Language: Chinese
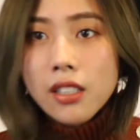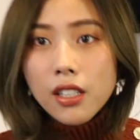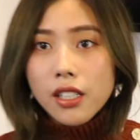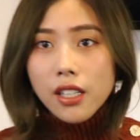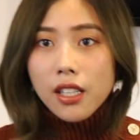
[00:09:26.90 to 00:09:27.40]

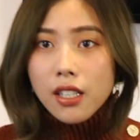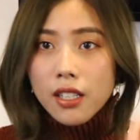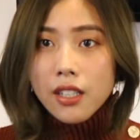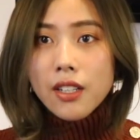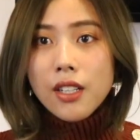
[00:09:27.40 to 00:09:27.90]
可以可以。
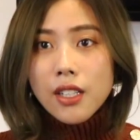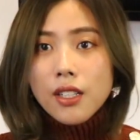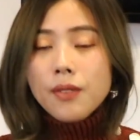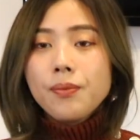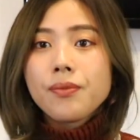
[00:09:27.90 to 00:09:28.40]

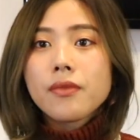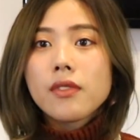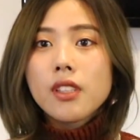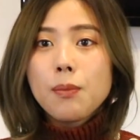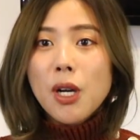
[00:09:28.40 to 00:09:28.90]

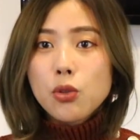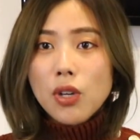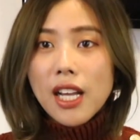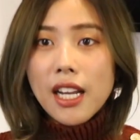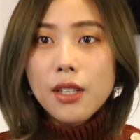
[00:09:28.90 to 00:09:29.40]
你不要出
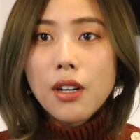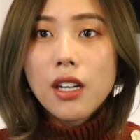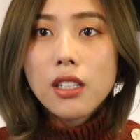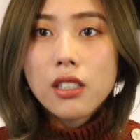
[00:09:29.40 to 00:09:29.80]
来了，一会儿